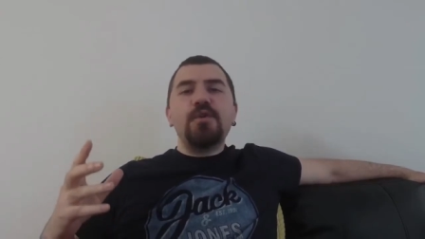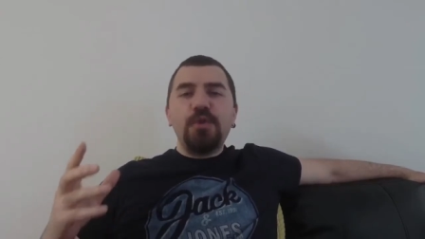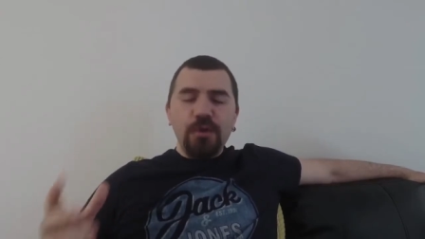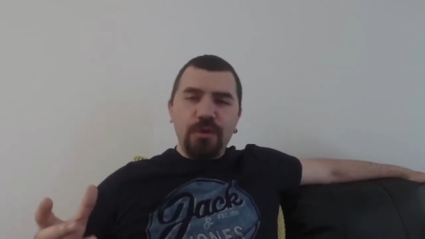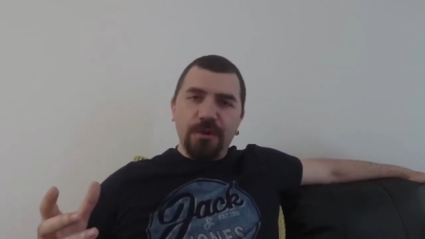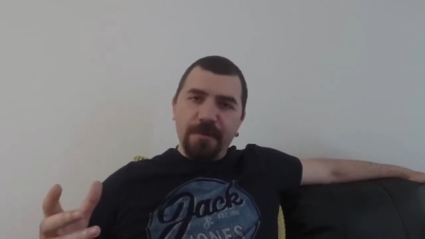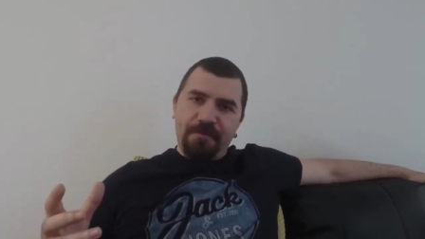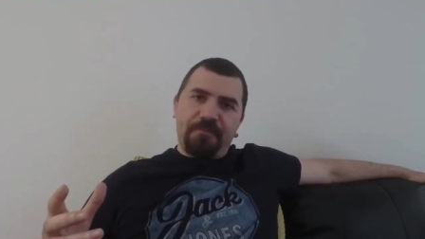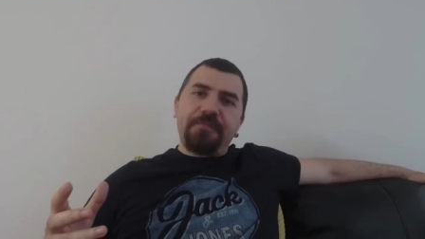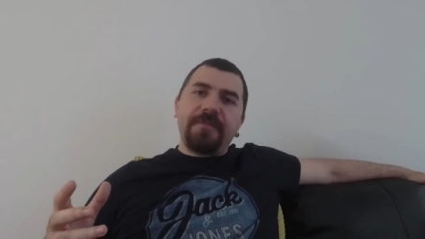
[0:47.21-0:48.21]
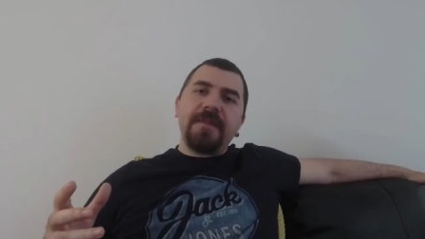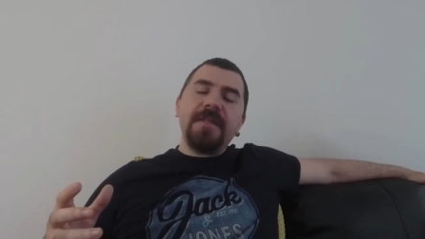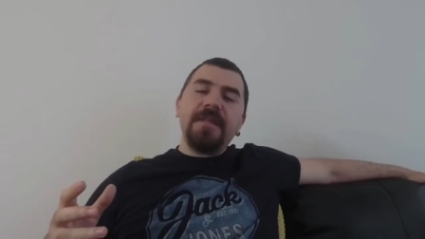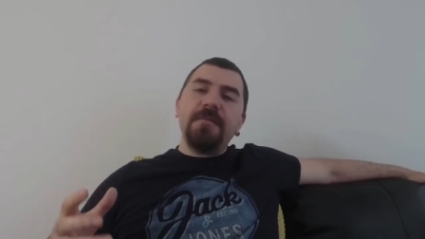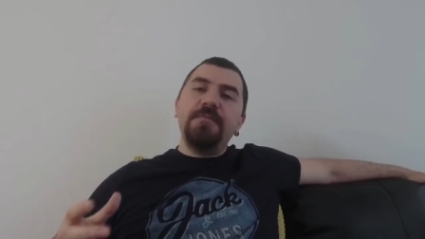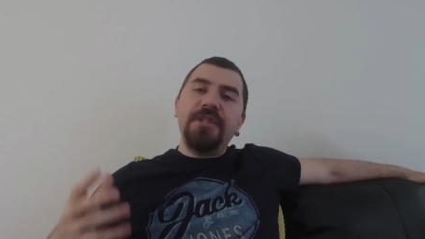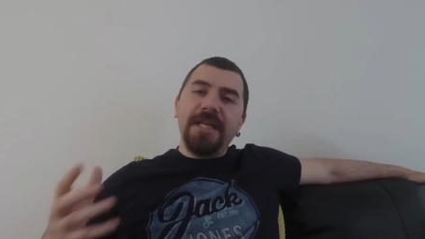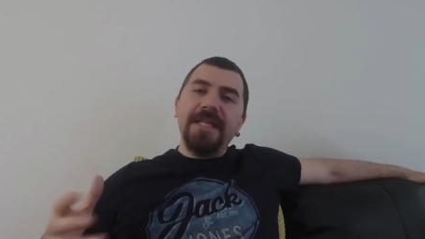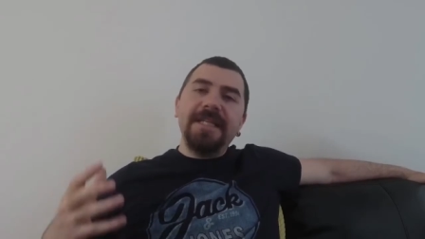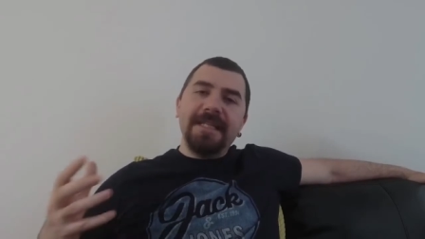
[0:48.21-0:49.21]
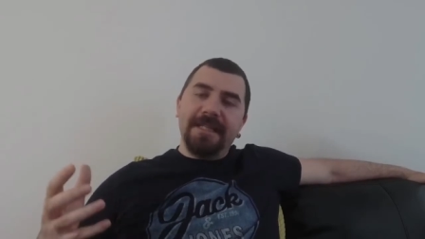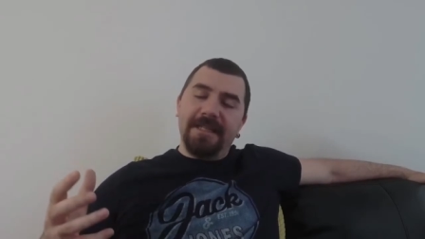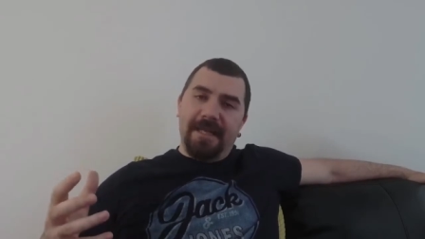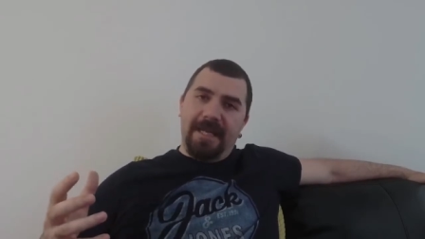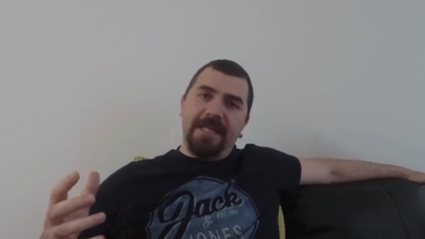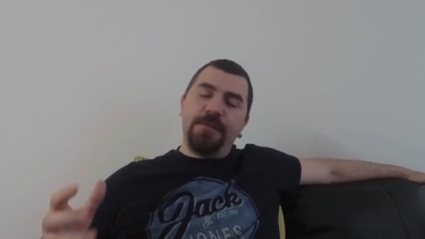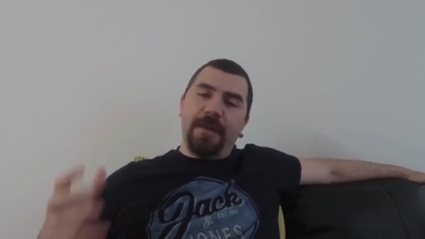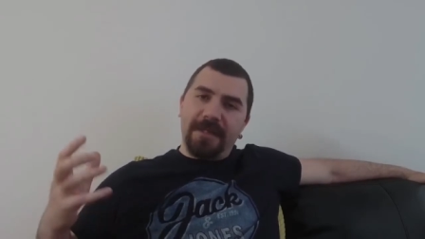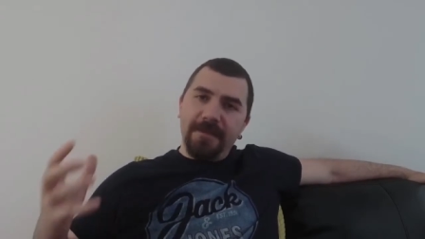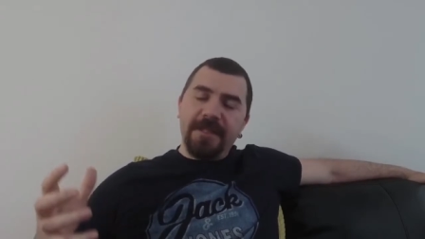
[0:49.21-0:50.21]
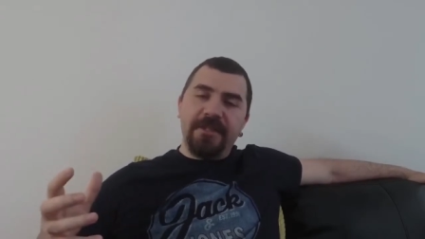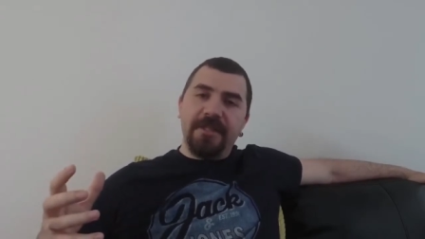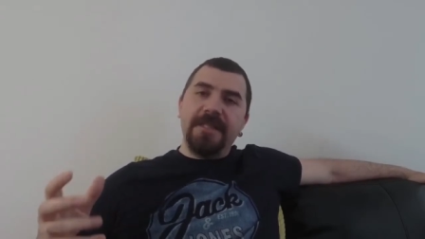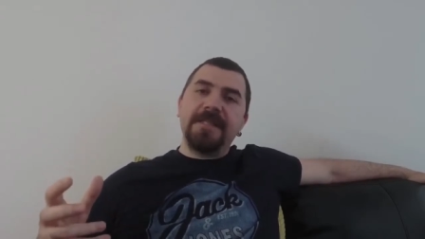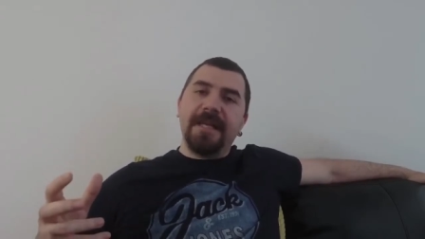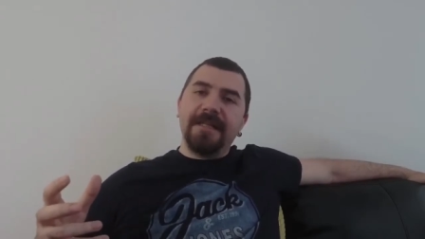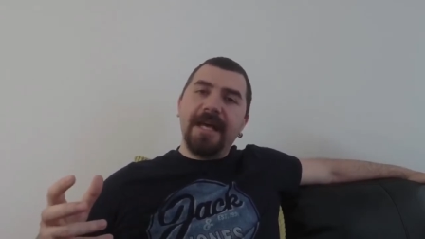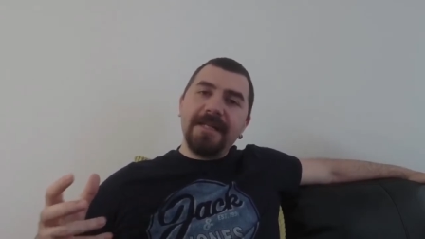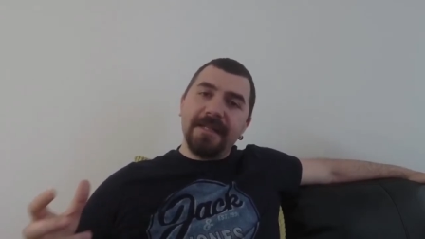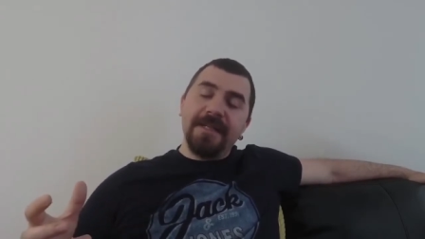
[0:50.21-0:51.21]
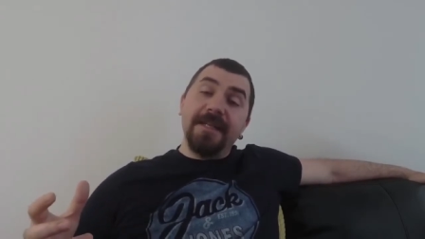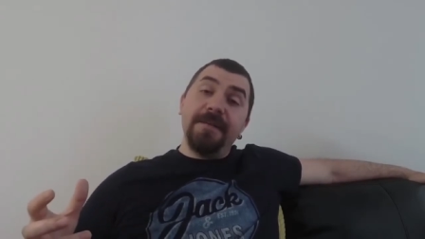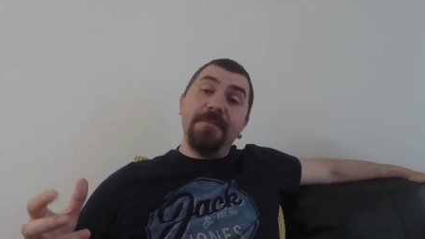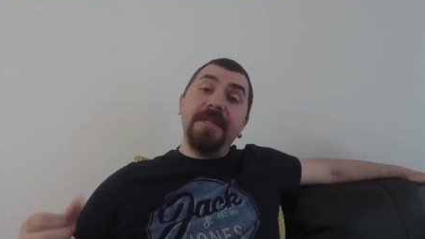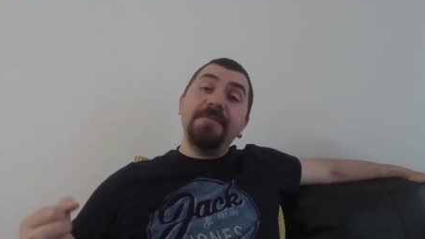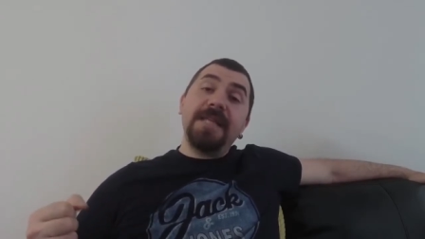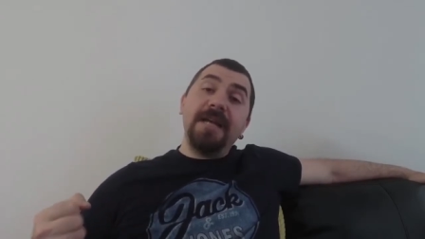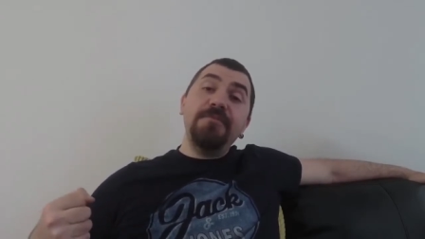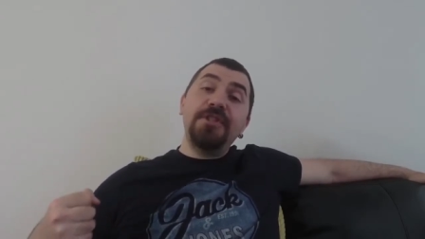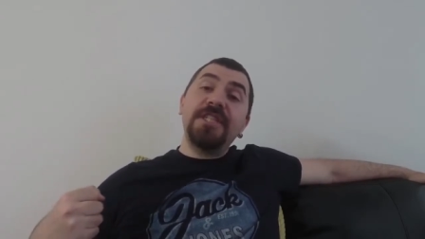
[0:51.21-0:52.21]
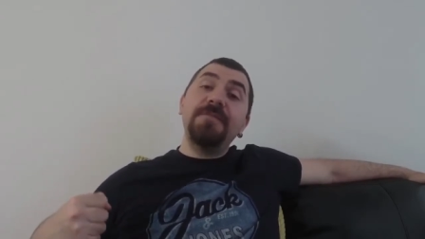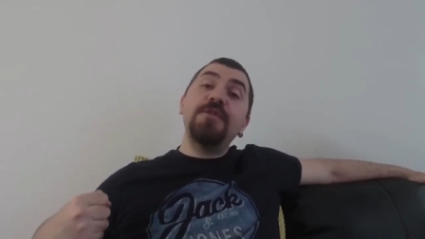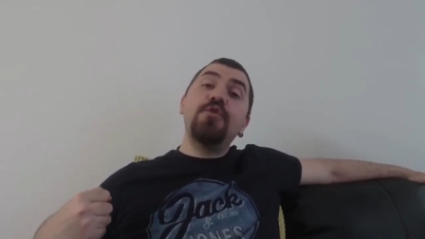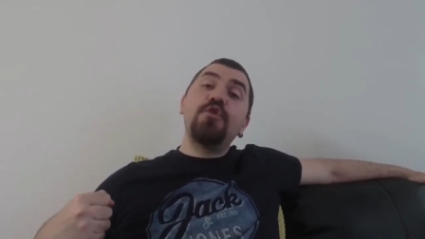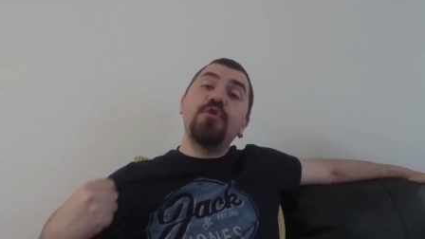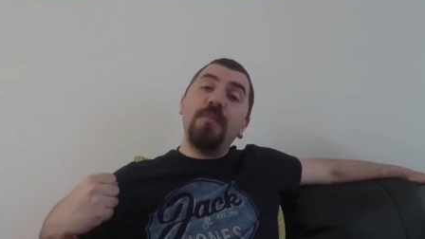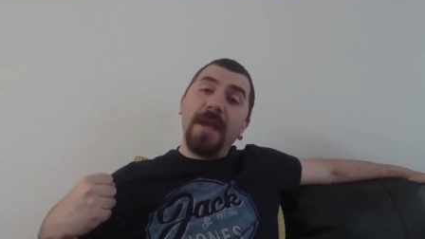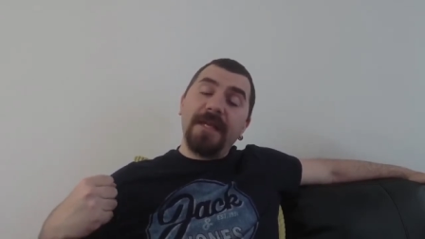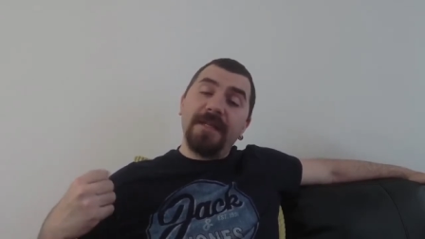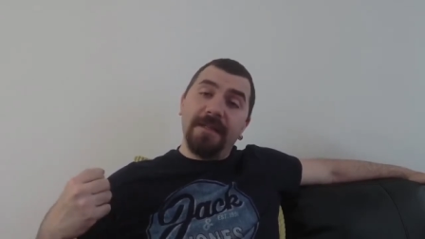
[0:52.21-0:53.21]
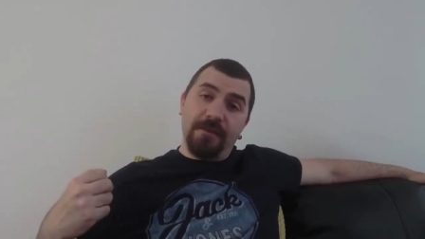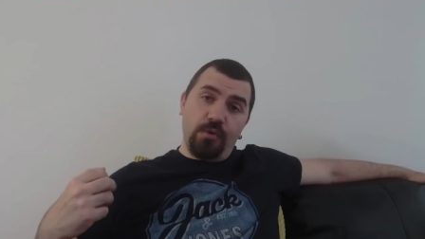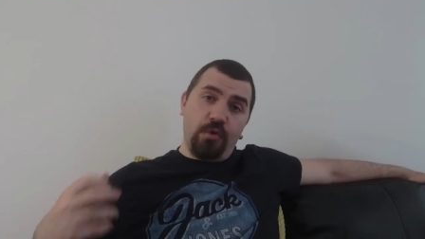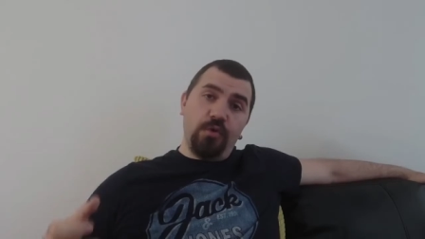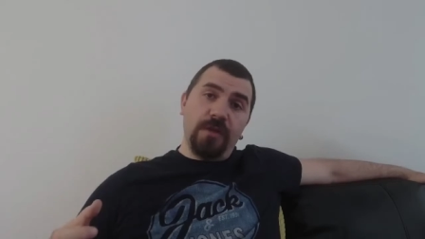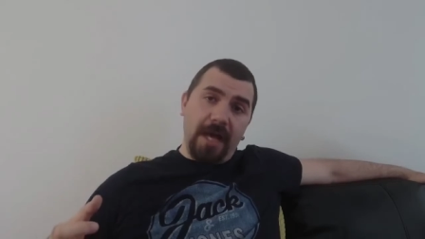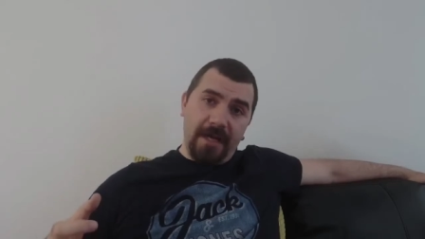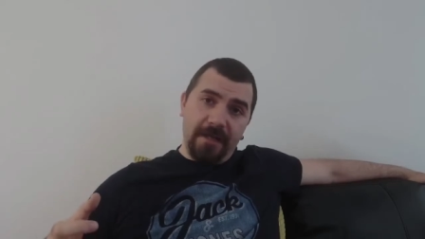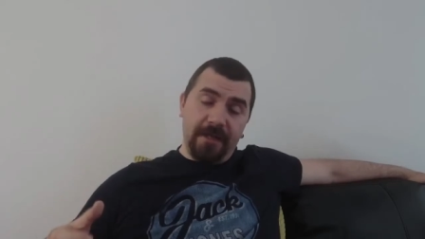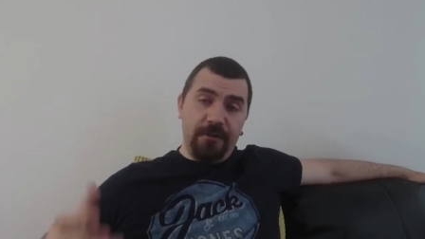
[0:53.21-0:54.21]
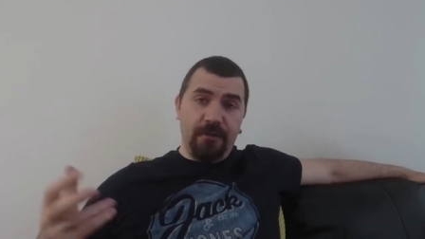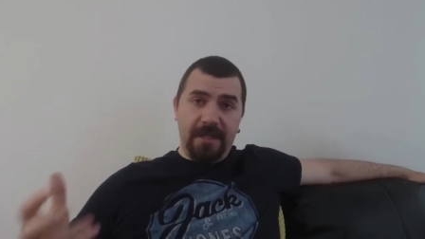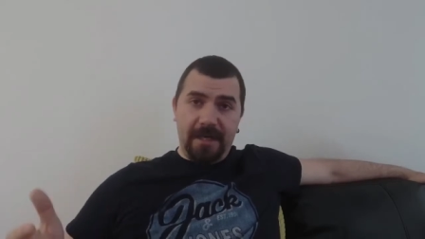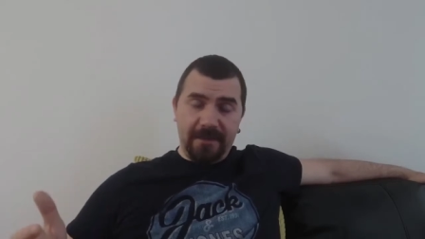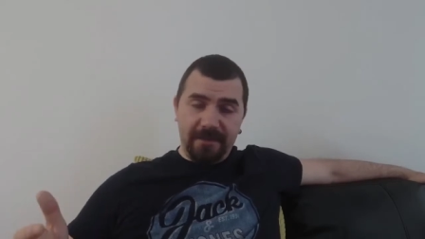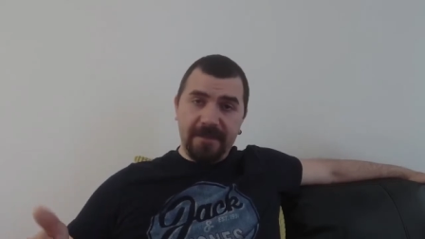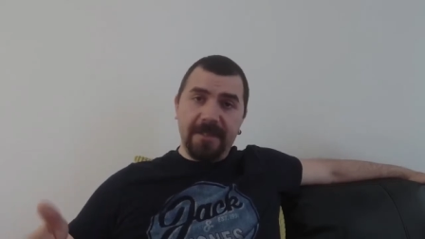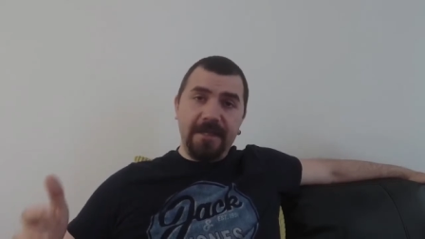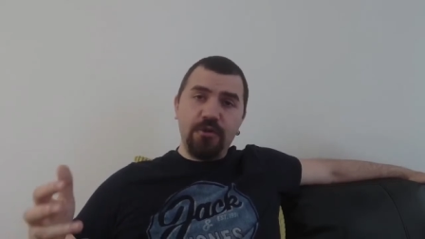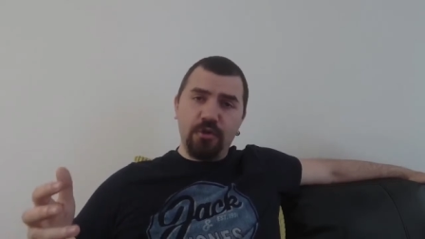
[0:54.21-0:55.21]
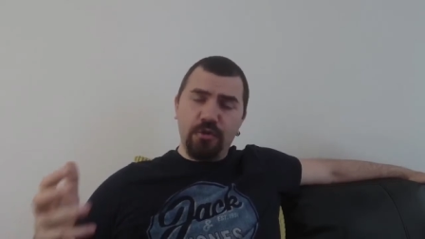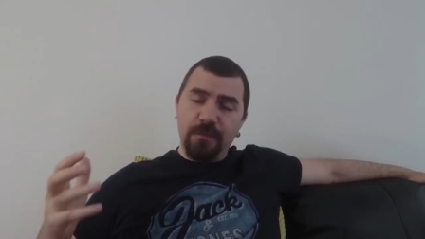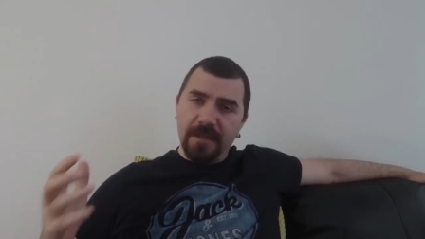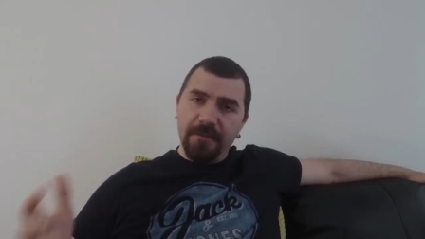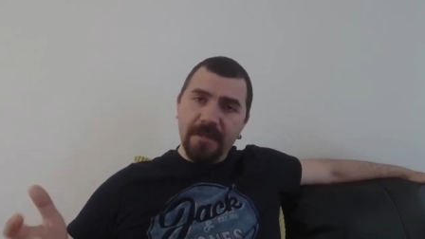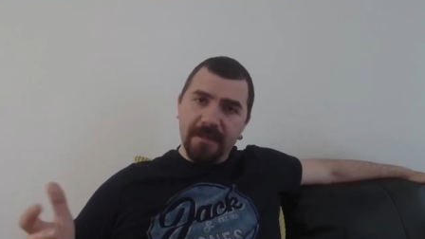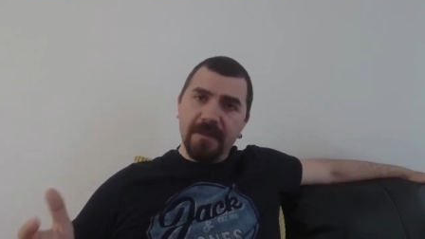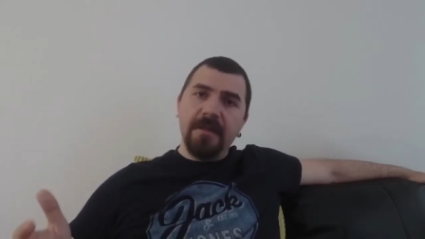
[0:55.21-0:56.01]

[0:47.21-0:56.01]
Çünkü bir şeyleri e, ispatlamak için insanlar bilimselmiş gibi görünmek zorunda kalıyorlar artık. Neden? Çünkü bilimin